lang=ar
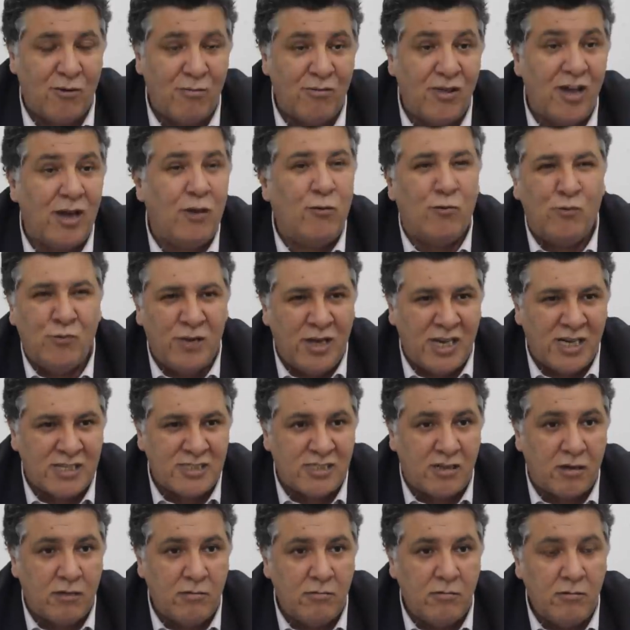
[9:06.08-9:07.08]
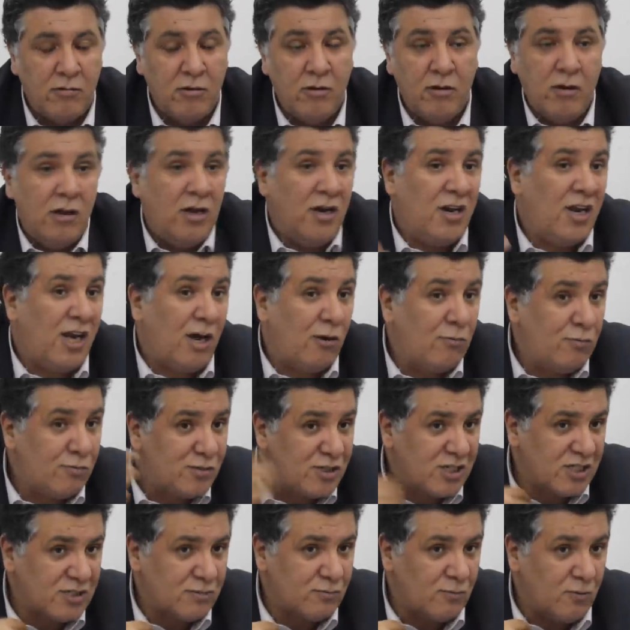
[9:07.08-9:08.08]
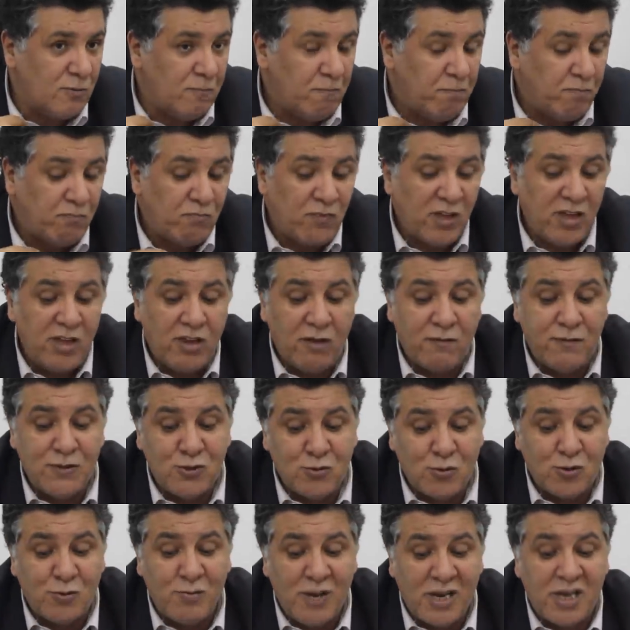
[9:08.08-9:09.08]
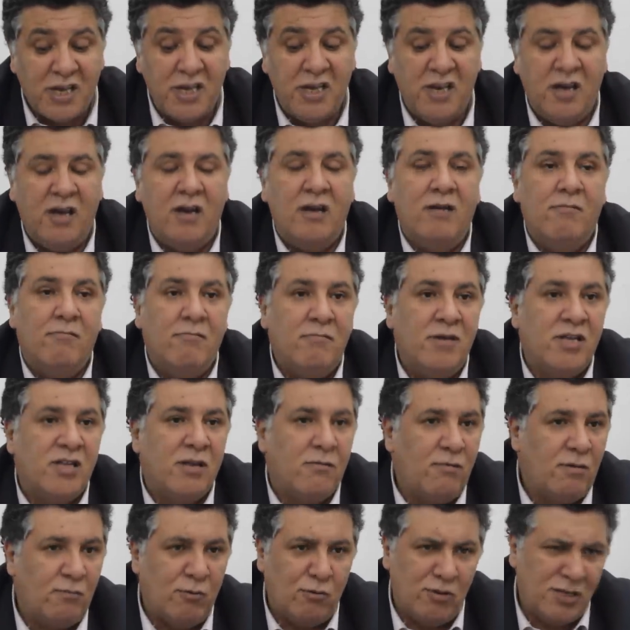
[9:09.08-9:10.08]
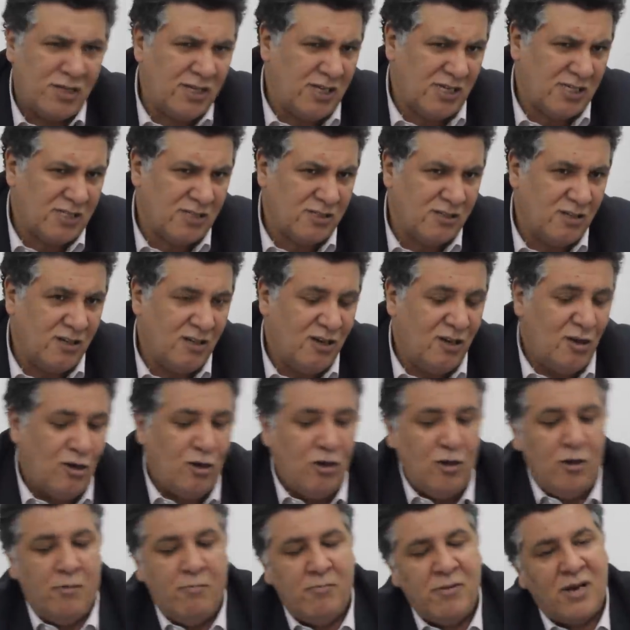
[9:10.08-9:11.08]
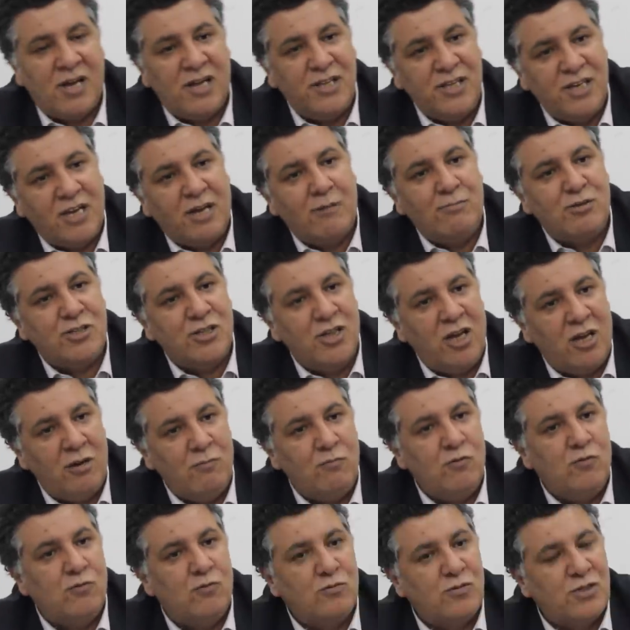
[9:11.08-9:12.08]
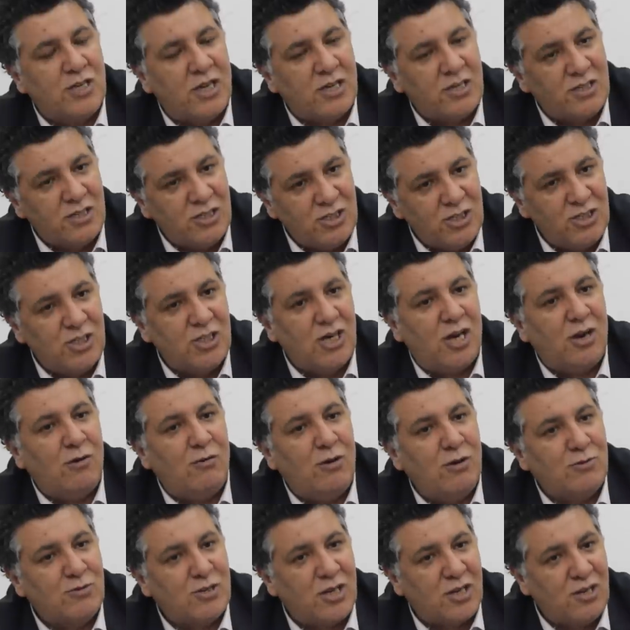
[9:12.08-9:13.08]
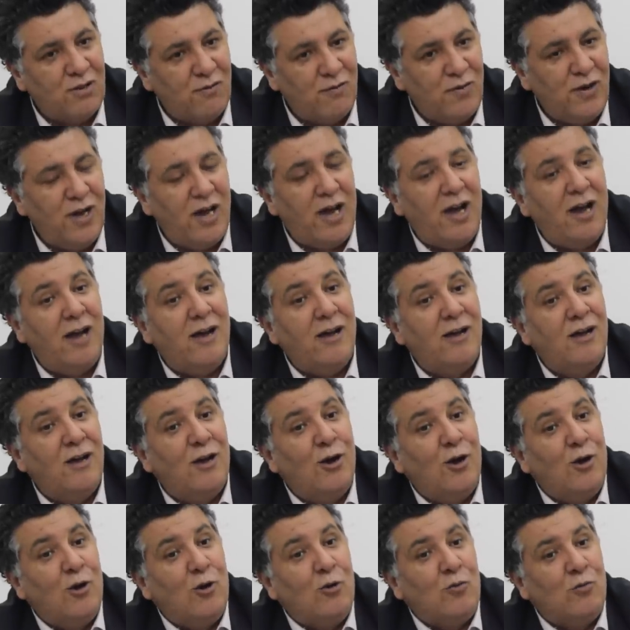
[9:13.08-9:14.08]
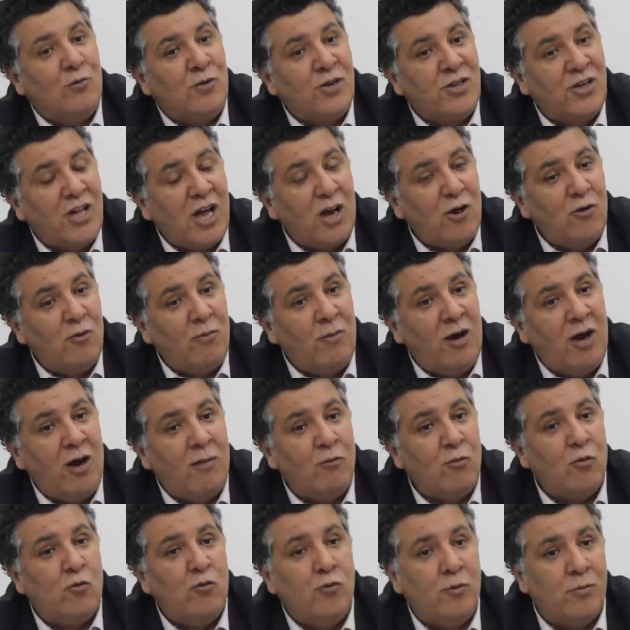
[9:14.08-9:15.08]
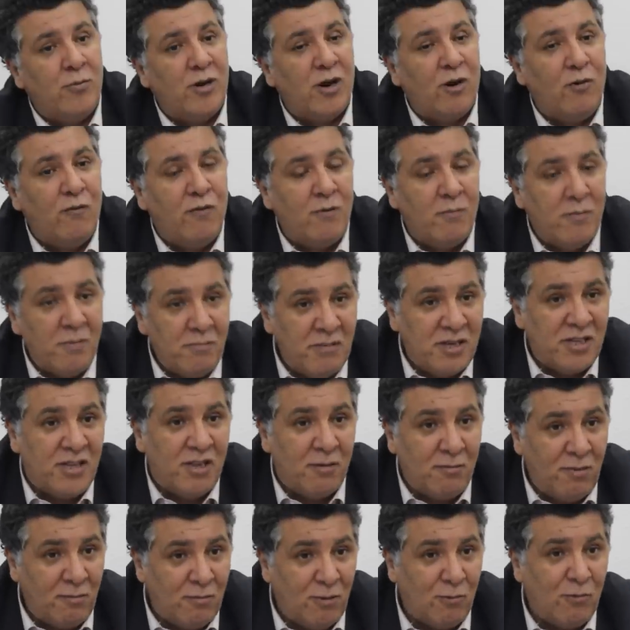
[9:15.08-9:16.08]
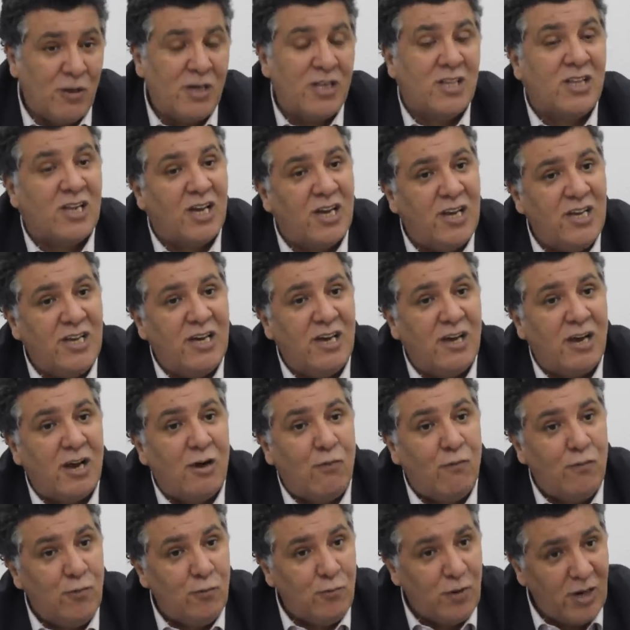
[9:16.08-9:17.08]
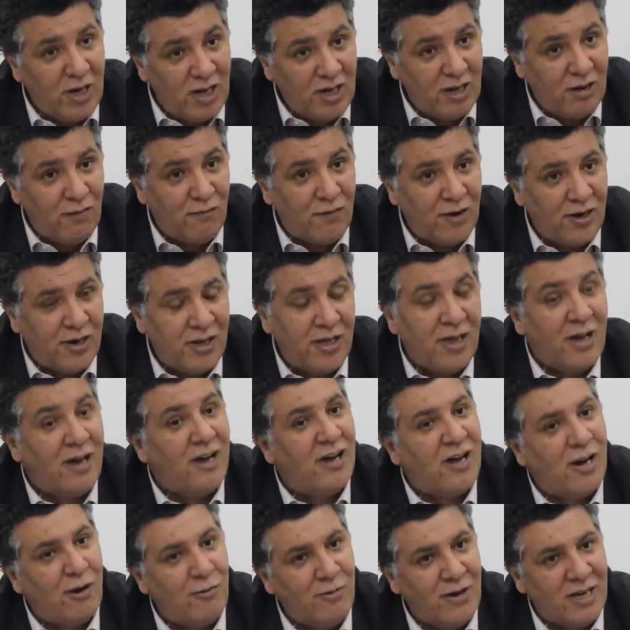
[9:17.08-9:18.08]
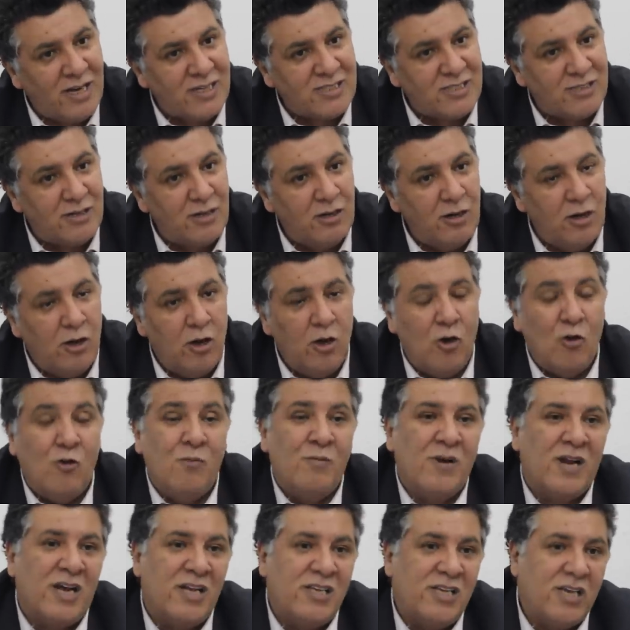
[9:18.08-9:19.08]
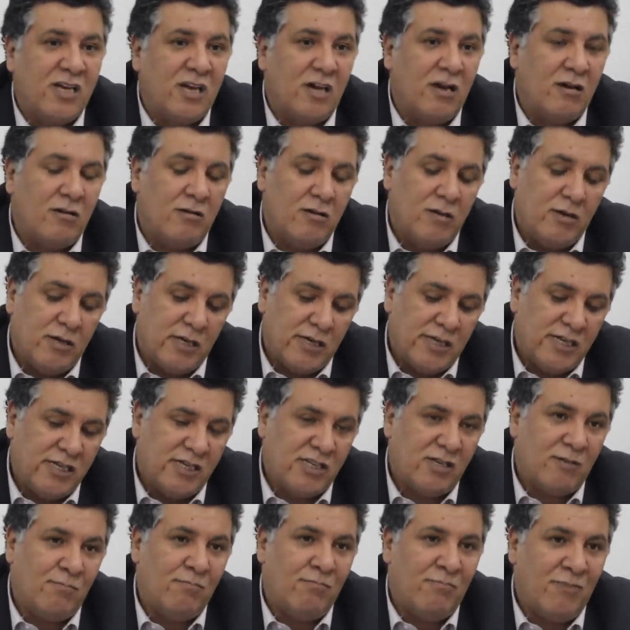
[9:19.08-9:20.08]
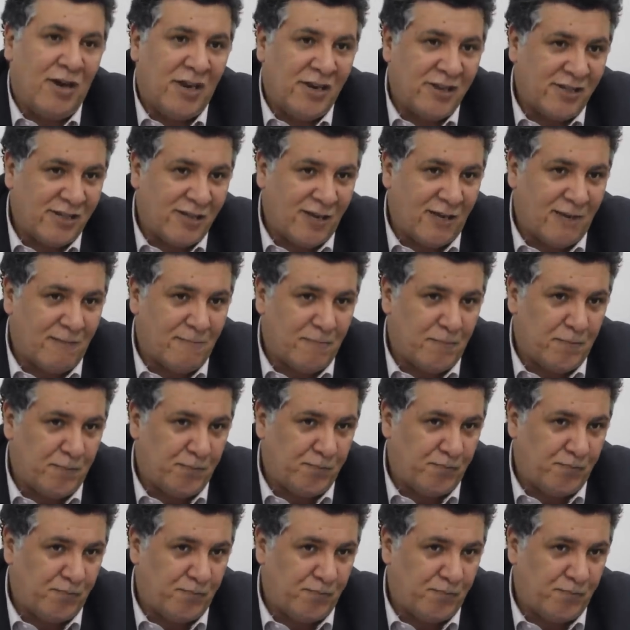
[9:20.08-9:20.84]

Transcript: رمضان وناقصه نحاولوا باش نسمع اذا في صوره ما لقينا ماده من المواد ناقصه من غاديك باش نعلموا وزاره التجاره ولا وزاره الفلاحه وندخلوا معاهم نقول لهم راهو فما ماده من المواد اللي راهو في الولايه الفلانيه راهو ناقصه ومن غاديك يتم معناتها